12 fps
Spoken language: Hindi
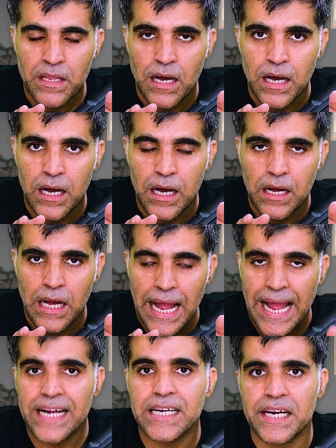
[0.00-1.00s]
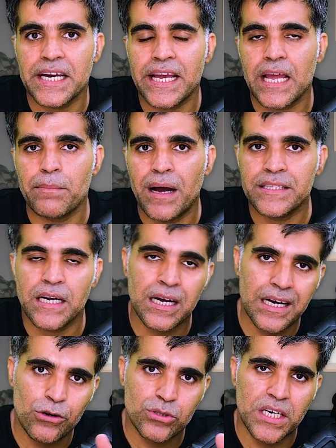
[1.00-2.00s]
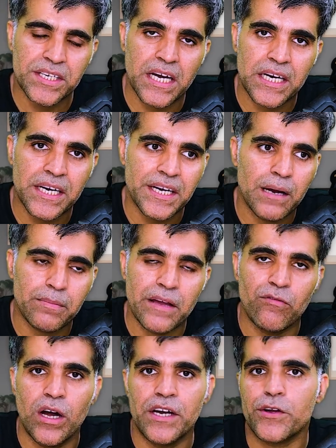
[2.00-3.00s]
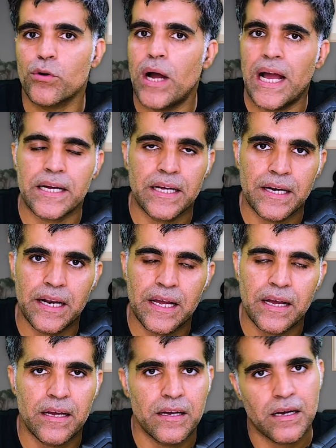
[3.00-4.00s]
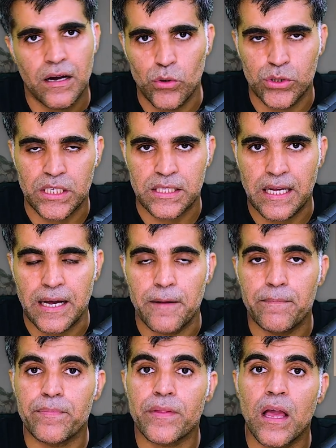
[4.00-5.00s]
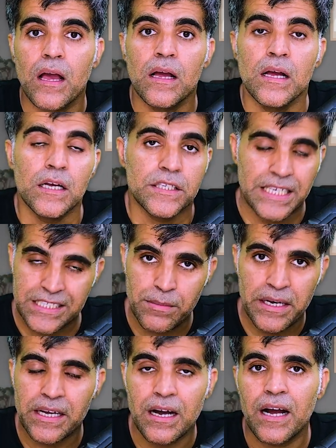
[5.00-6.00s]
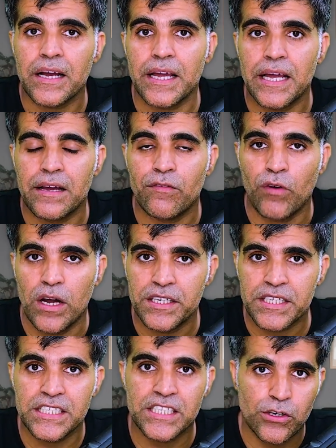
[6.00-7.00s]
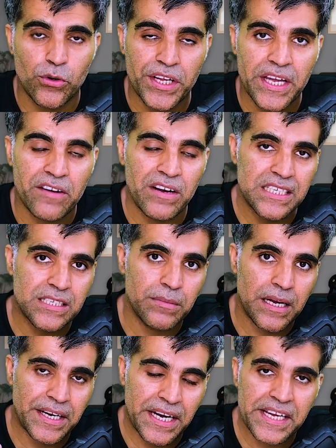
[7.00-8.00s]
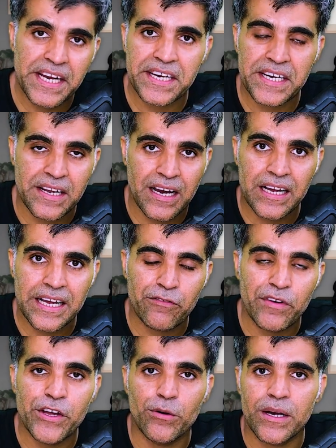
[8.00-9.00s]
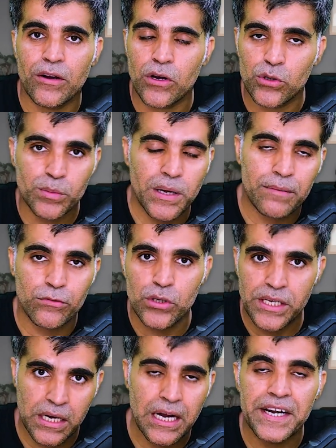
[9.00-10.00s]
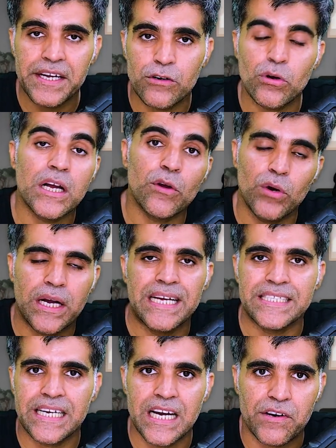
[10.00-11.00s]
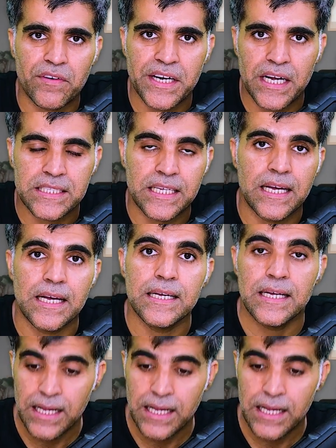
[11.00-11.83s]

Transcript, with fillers: हैक करने के बाद अगला उसका टारगेट आपके वॉलेट को हैक करने का हो सकता है जैसे मैंने कहा कि वॉलेट की सिक्योरिटी के हवाले से मैं डेडिकेटेड अलग एक वीडियो बनाऊंगा उसमें आपको ये गाइड करूंगा कि वो कैसे कार्रवाई डालते हैं